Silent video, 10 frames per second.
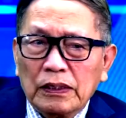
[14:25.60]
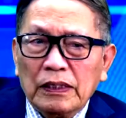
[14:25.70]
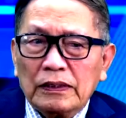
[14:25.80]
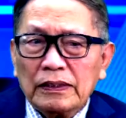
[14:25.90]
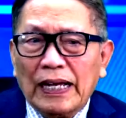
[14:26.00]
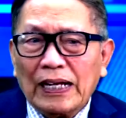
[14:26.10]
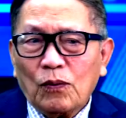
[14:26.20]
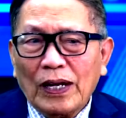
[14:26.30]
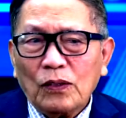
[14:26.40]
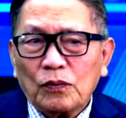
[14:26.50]
những hàng
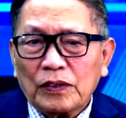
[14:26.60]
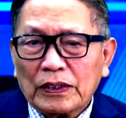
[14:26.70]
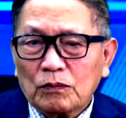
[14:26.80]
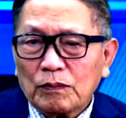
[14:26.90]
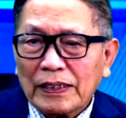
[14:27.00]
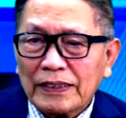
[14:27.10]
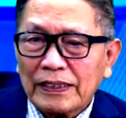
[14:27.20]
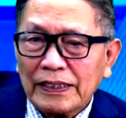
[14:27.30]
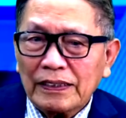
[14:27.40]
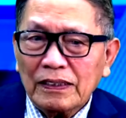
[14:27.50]
hóa của Việt Cộng mang sang
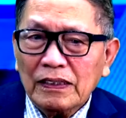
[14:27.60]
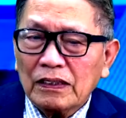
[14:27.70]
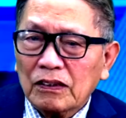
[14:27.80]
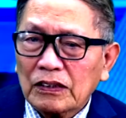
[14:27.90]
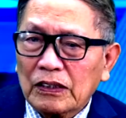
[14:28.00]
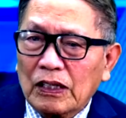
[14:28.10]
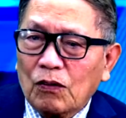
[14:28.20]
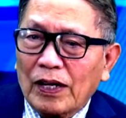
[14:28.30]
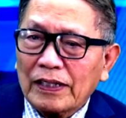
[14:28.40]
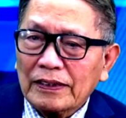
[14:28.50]
đây đó, nó chỉ là
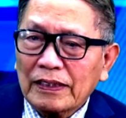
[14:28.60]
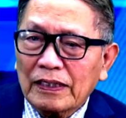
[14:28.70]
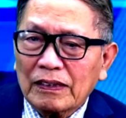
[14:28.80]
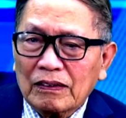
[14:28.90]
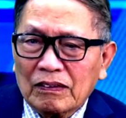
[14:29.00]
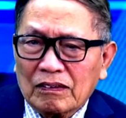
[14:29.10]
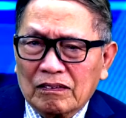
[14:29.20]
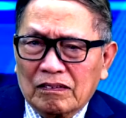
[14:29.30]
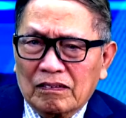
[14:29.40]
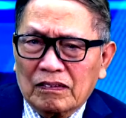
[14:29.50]
hàng
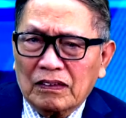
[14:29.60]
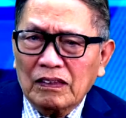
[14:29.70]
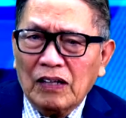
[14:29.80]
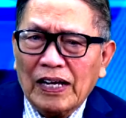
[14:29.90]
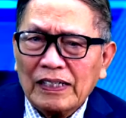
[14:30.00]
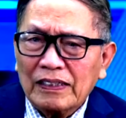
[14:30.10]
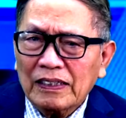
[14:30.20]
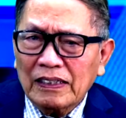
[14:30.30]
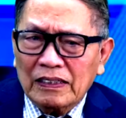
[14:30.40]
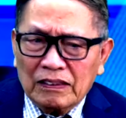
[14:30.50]
những hàng
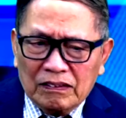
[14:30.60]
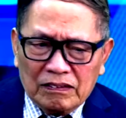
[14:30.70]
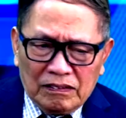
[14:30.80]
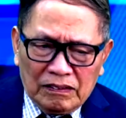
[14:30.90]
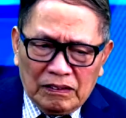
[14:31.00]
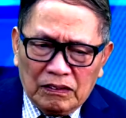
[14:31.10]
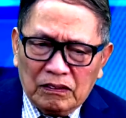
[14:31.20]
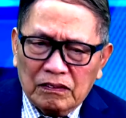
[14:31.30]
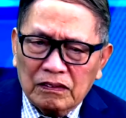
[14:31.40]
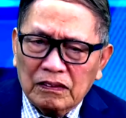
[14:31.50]
ừ,
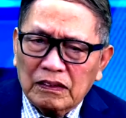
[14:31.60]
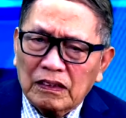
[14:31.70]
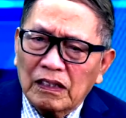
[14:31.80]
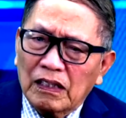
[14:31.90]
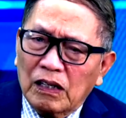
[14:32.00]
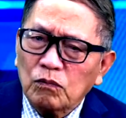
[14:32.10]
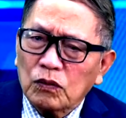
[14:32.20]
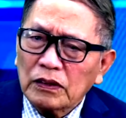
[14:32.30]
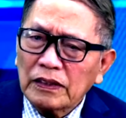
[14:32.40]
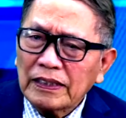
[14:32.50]
không
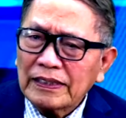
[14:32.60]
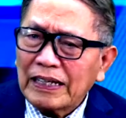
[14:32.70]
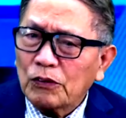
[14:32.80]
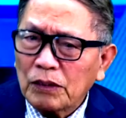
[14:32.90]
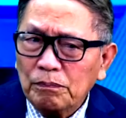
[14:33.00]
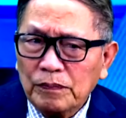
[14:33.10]
có tính cách cao cấp